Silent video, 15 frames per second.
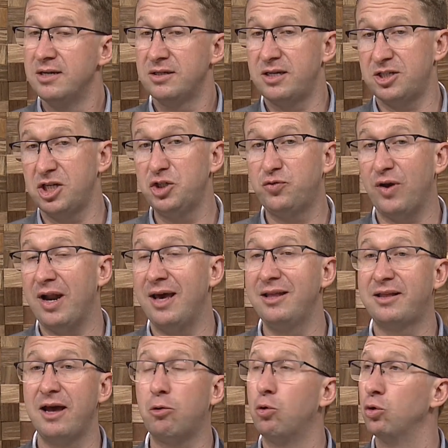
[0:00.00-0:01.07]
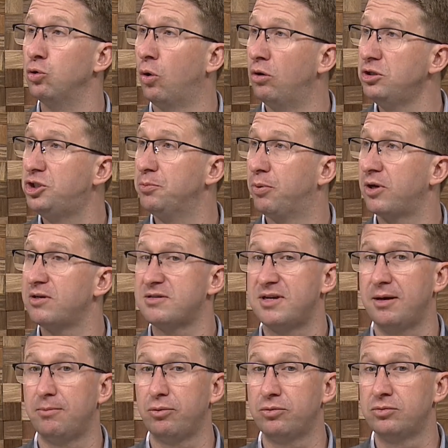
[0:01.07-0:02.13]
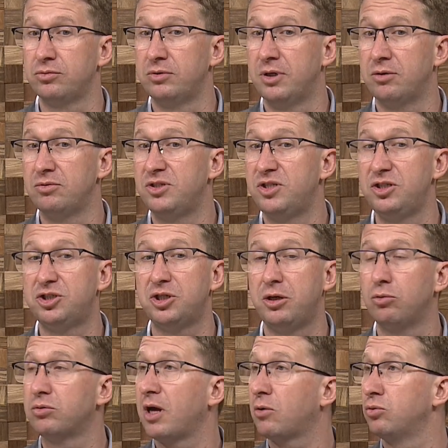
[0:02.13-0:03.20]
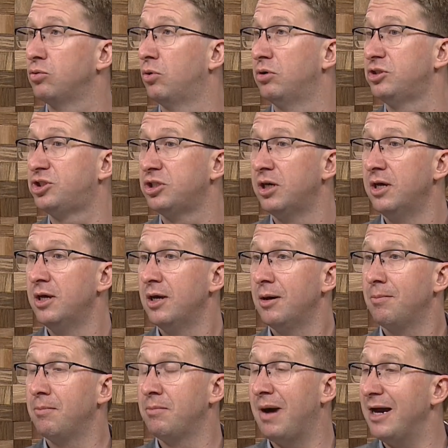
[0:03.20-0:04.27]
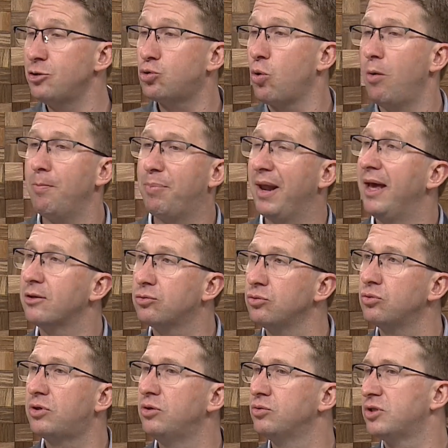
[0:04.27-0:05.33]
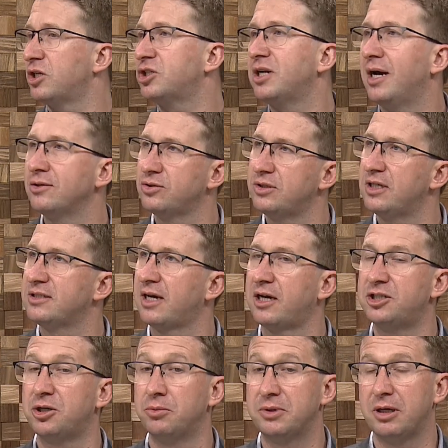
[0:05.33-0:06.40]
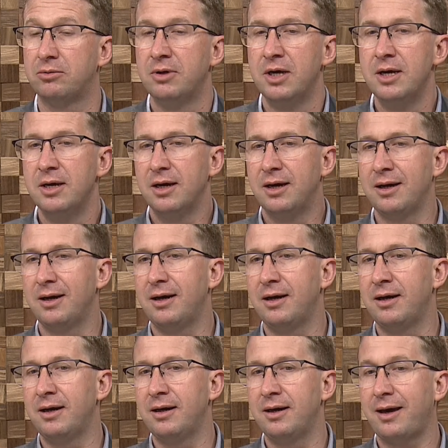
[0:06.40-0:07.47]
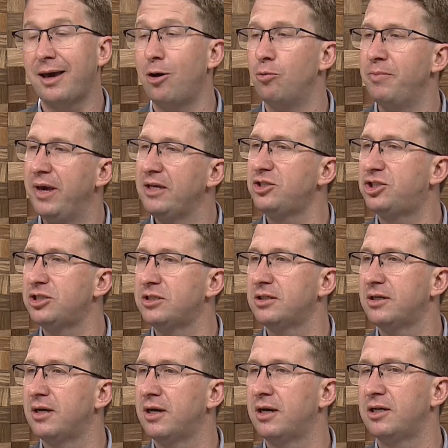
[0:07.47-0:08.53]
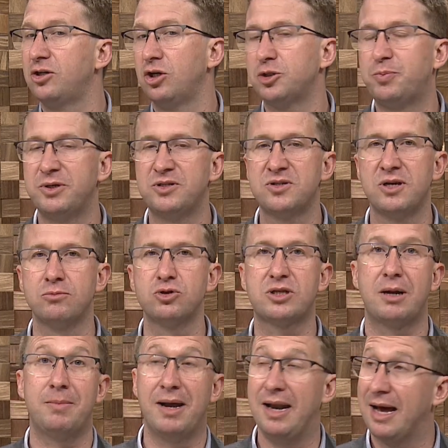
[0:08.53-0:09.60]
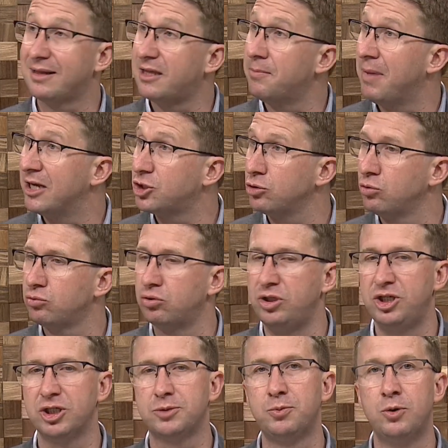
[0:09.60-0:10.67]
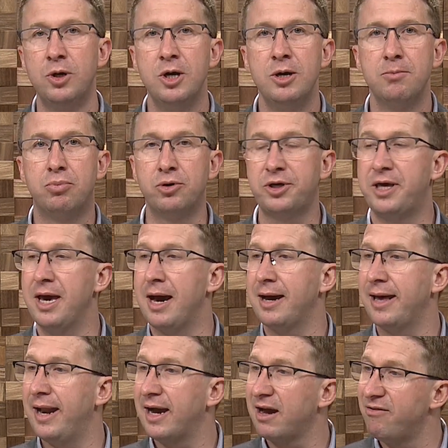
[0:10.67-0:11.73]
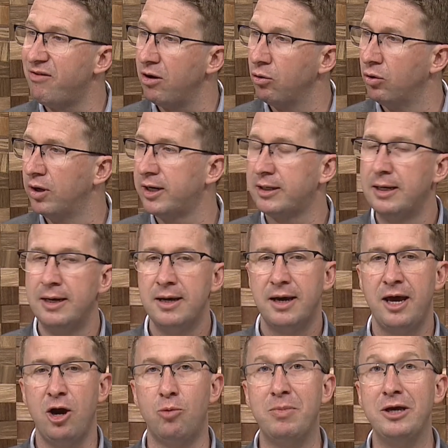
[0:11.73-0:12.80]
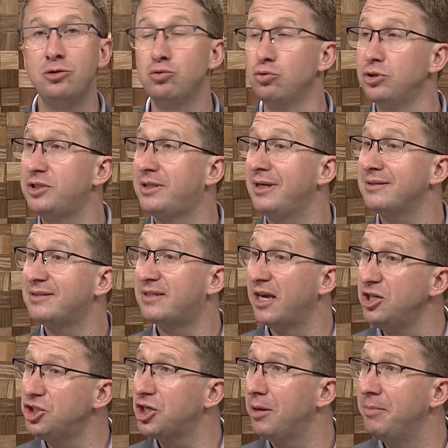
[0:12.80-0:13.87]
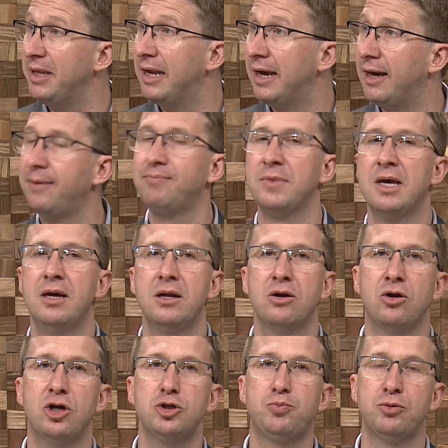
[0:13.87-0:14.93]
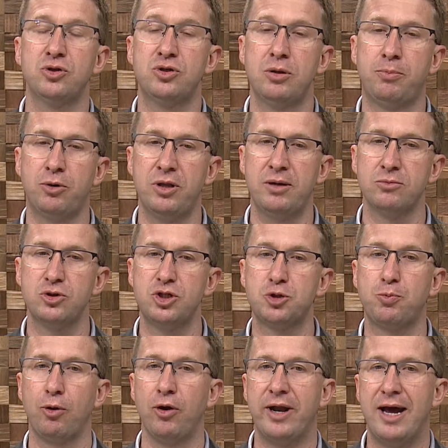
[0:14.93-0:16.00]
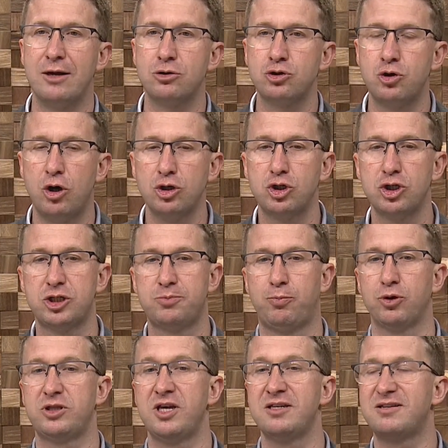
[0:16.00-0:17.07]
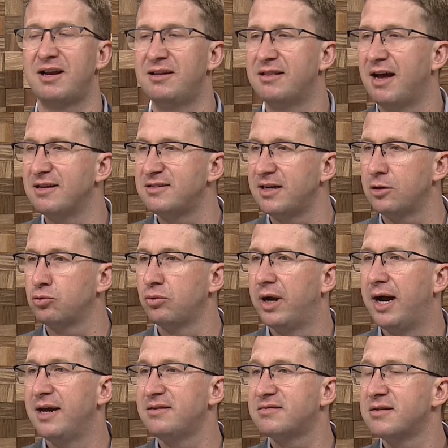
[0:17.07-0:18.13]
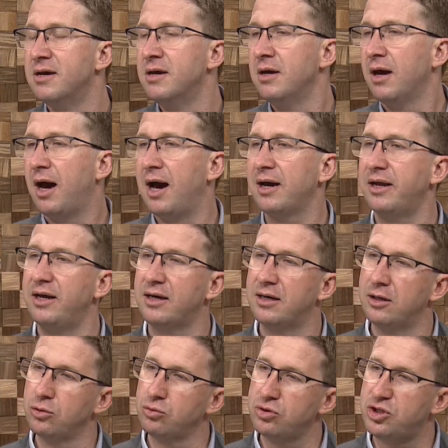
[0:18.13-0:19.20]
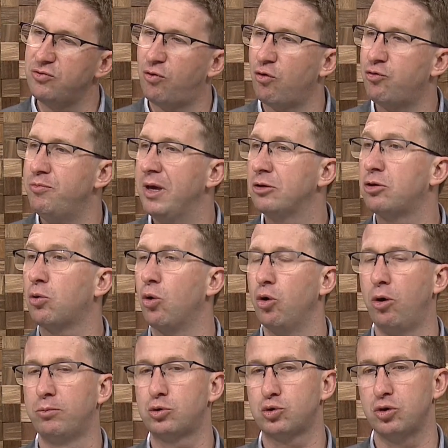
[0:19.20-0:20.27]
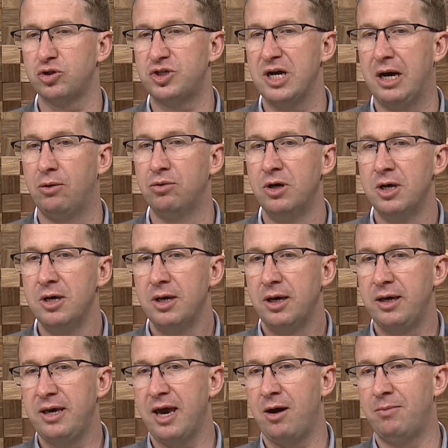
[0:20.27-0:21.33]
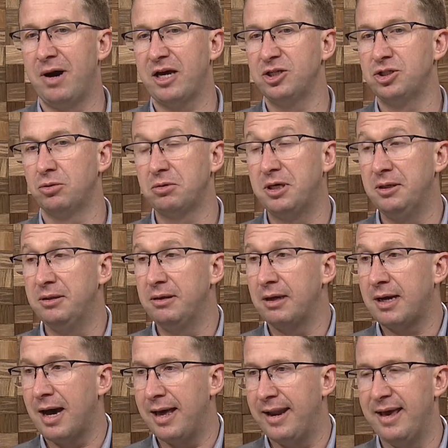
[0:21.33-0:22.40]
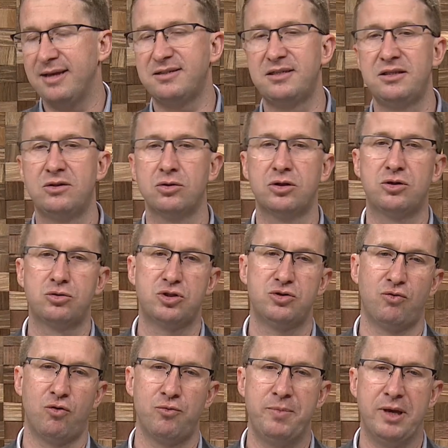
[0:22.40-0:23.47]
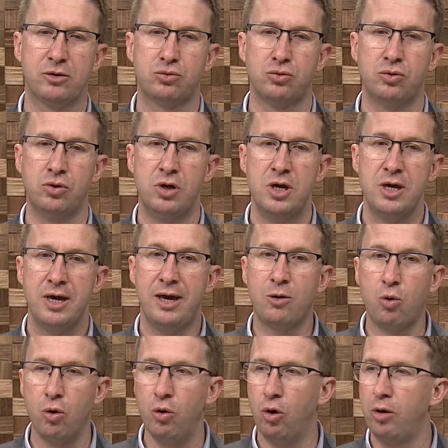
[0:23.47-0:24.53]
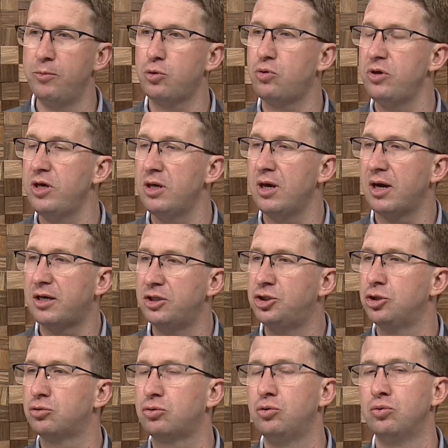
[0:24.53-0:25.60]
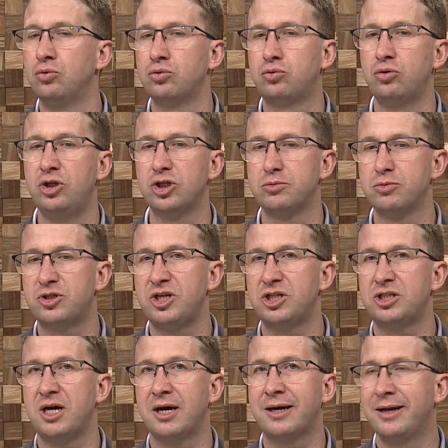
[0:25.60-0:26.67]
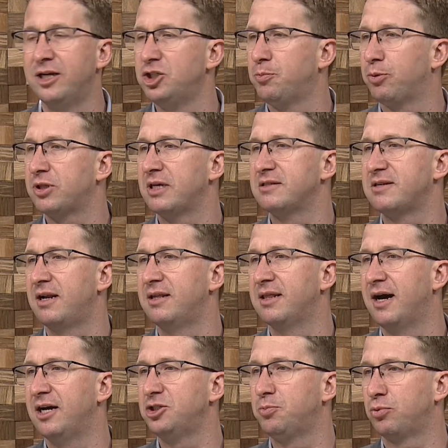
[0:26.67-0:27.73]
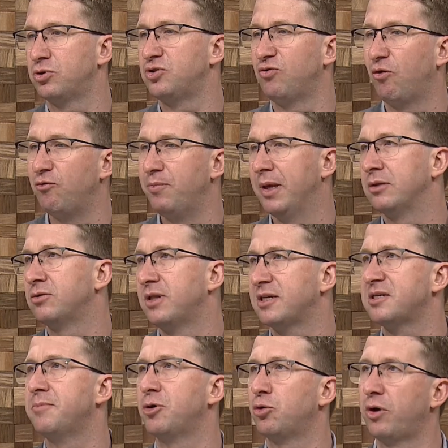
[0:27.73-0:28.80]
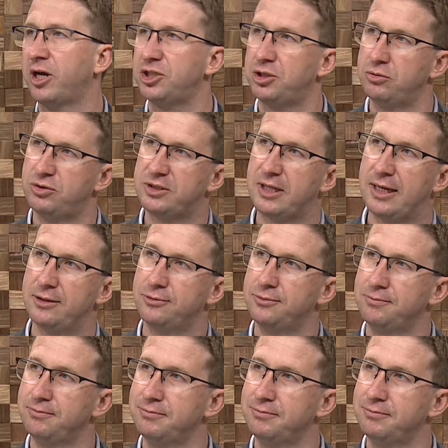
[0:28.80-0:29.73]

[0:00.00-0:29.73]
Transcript: Se a gente falar em tecodonte, por exemplo, não existe nenhum tecodonte mais completo do que os achados nessa região. Então, uh, uh, realmente uh, nós precisamos trabalhar a temática do turismo, porque agrega valor, é uma indústria sem chaminé, nós podemos explorar os nossos potencialidades naturais agregando desenvolvimento econômico e social. E é uma região que carece do desenvolvimento econômico e acredito que o turismo seja a grande potencialidade para o desenvolvimento dessa microrregião do Estado.